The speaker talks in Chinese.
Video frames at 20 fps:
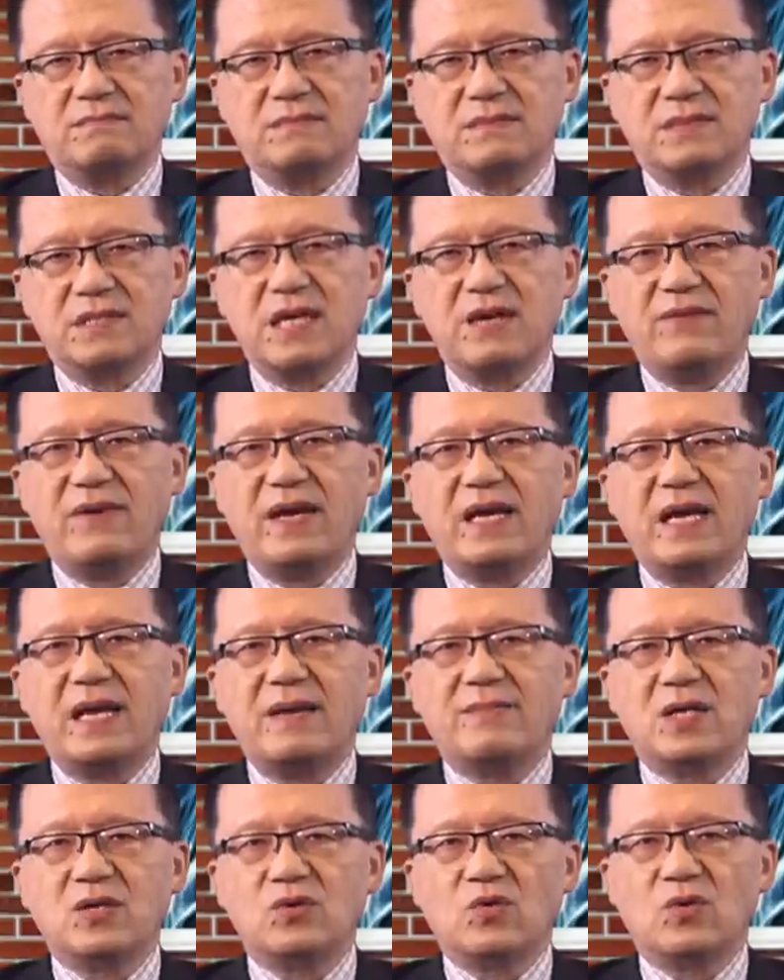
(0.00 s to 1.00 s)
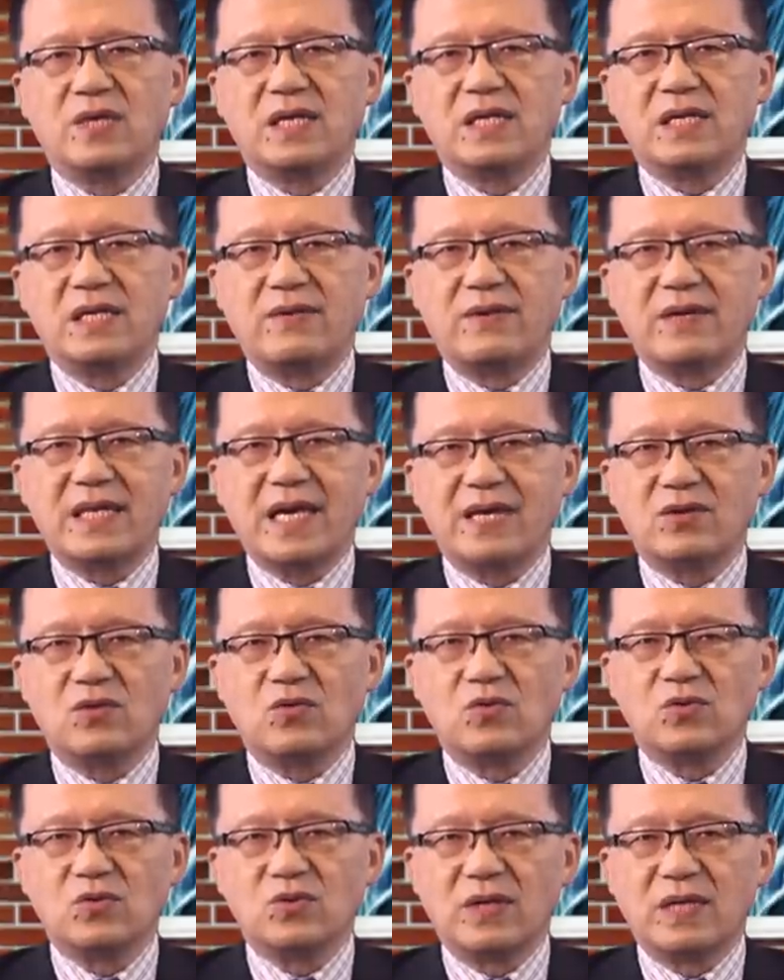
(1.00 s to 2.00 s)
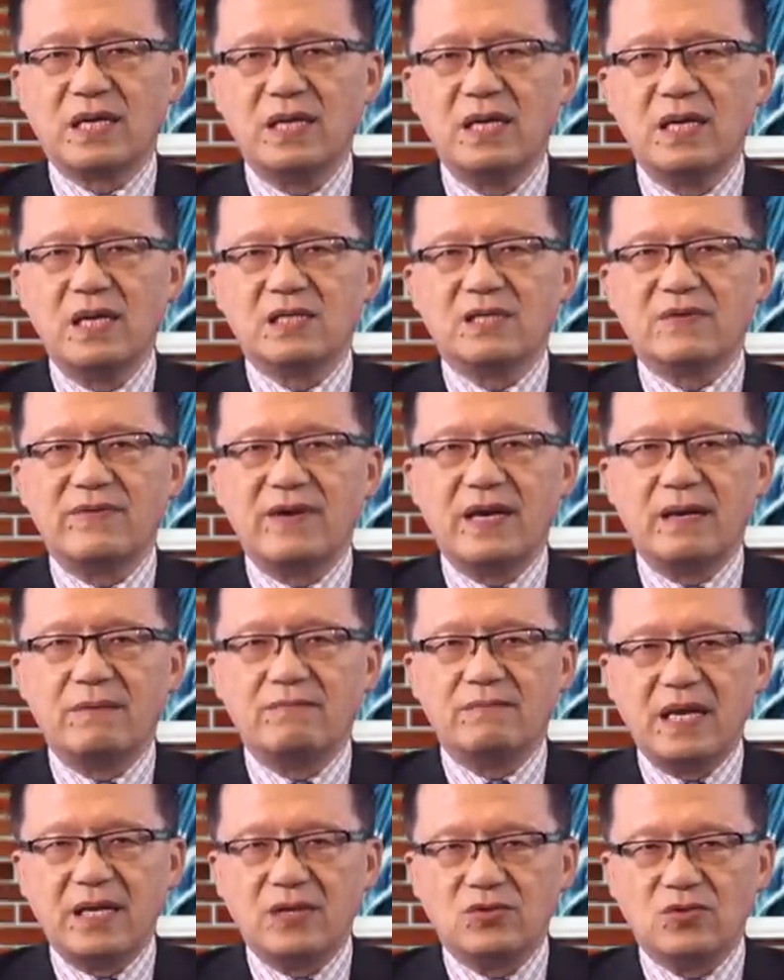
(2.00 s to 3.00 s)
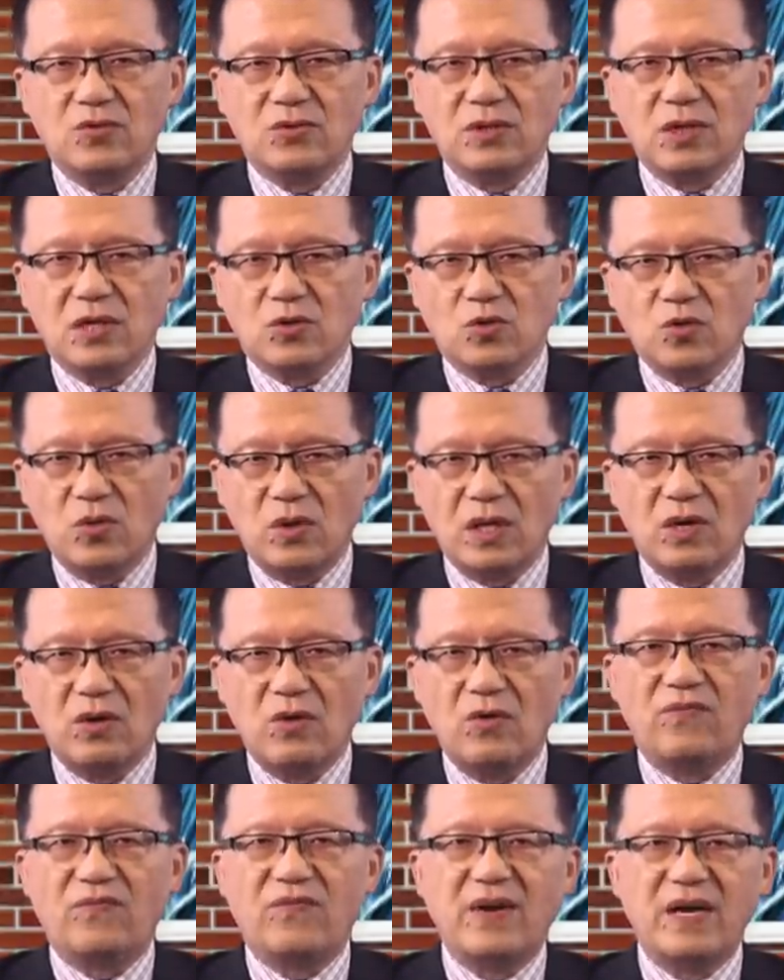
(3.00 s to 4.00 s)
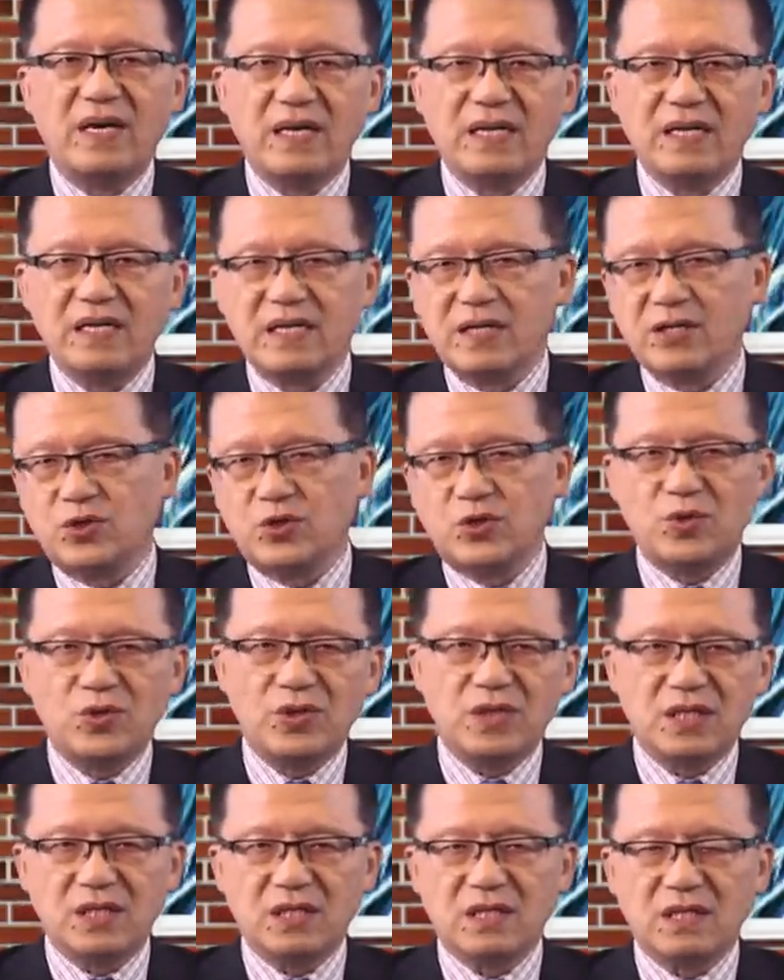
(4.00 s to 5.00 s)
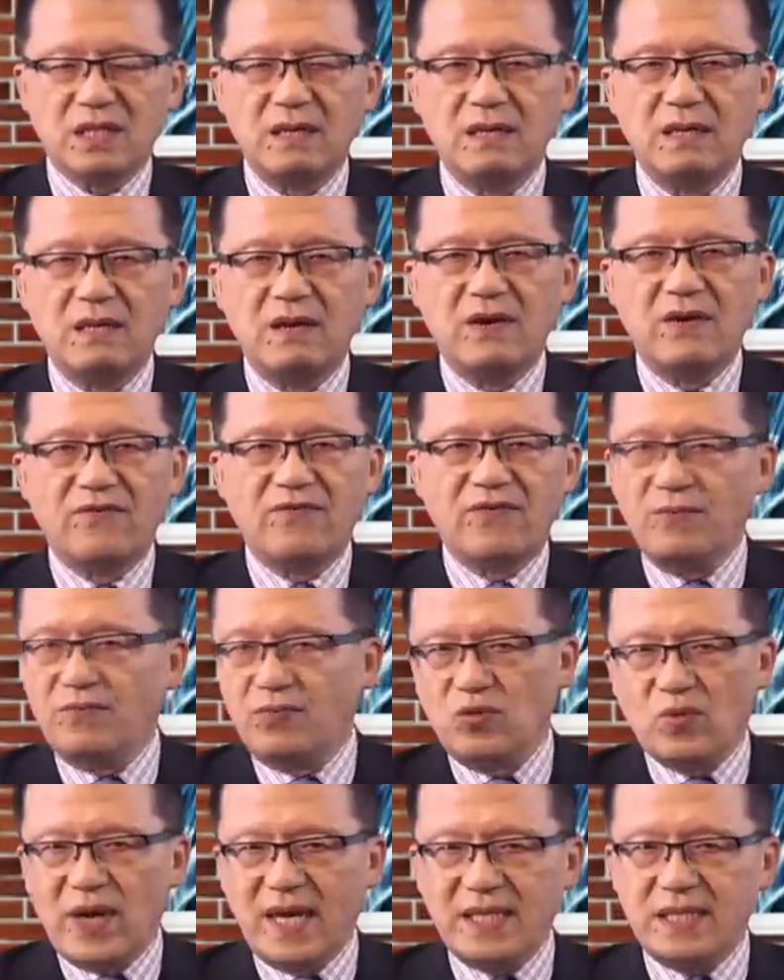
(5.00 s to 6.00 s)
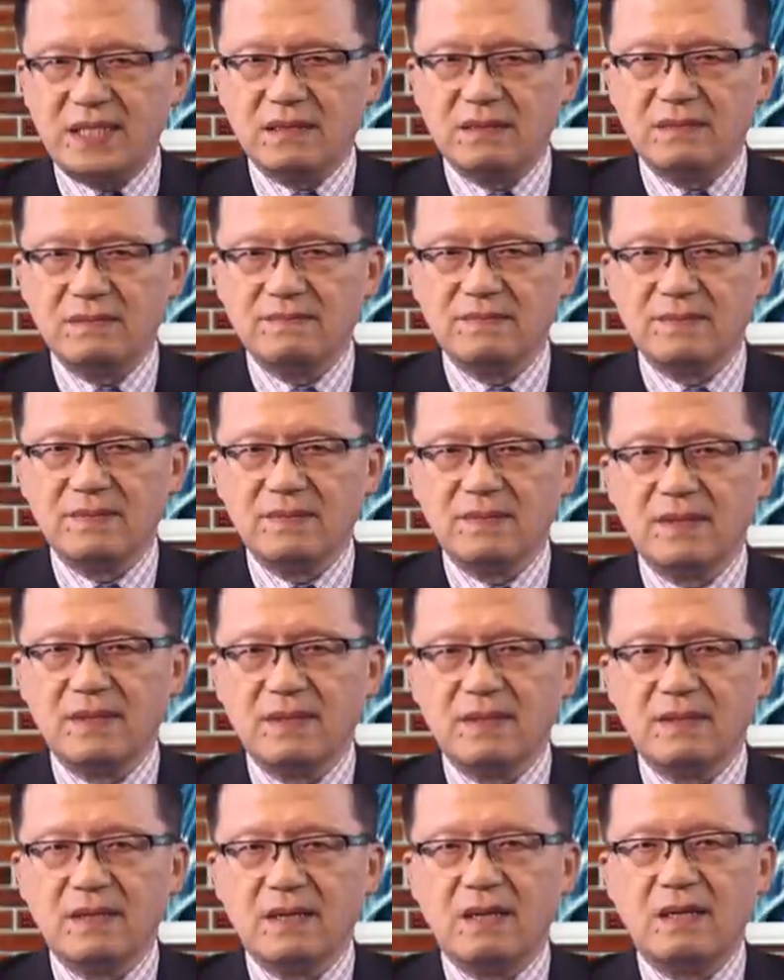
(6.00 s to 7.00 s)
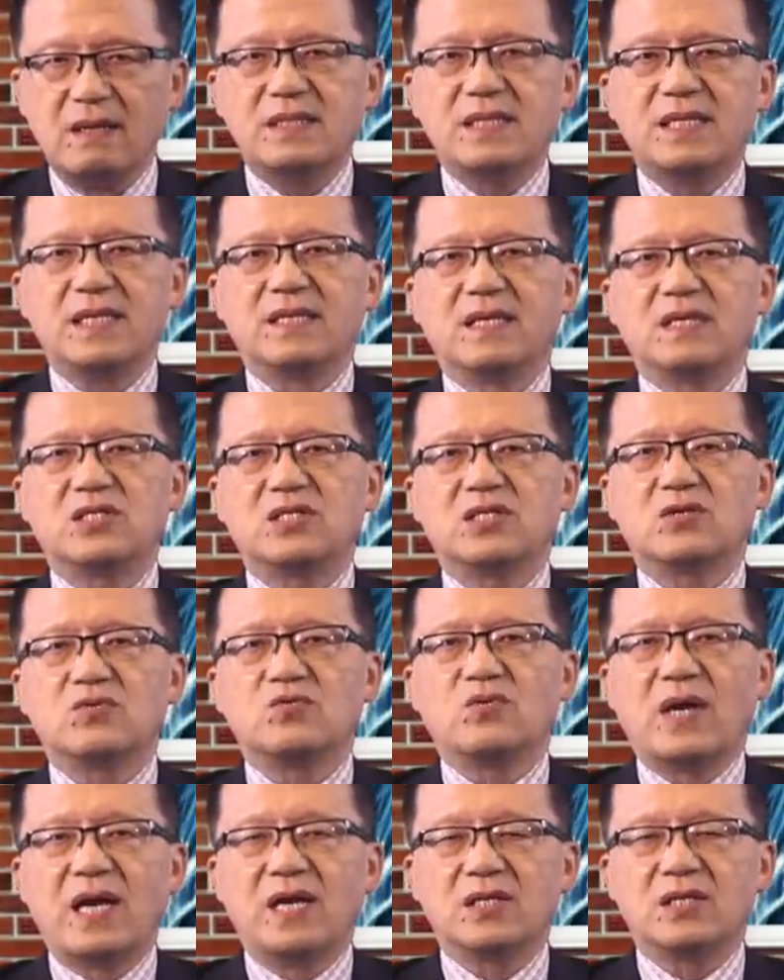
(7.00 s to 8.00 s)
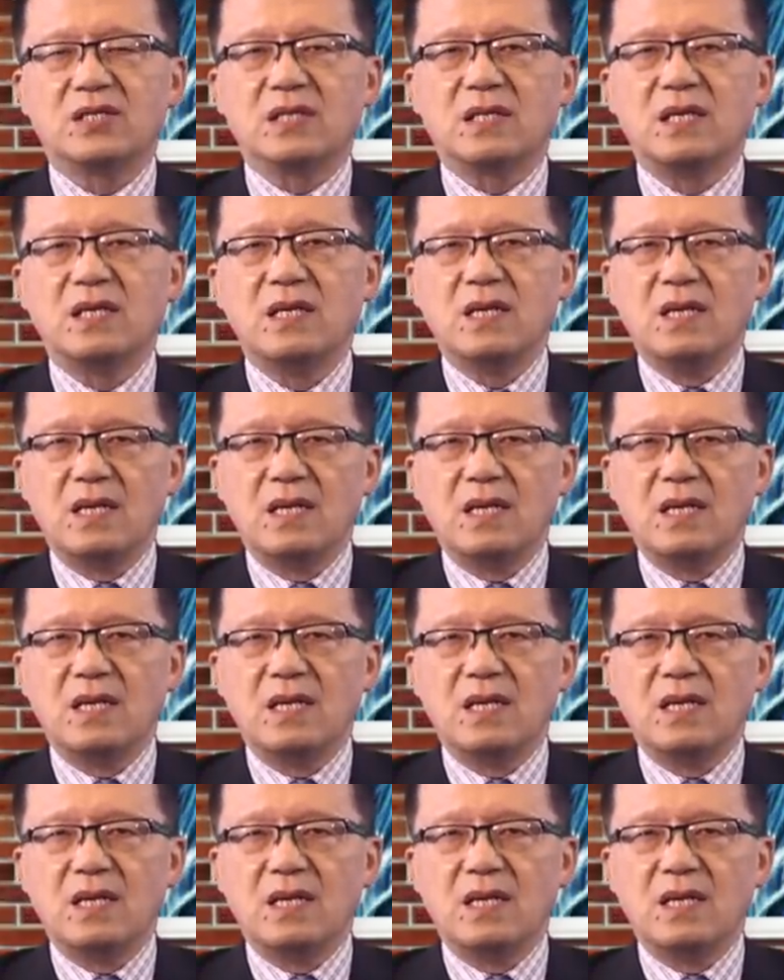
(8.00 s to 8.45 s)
认为雷蒙多呢，认为他的工作呢是为美中这个脱钩分离这个趋势呢缝补关系，而且呢试图暗示。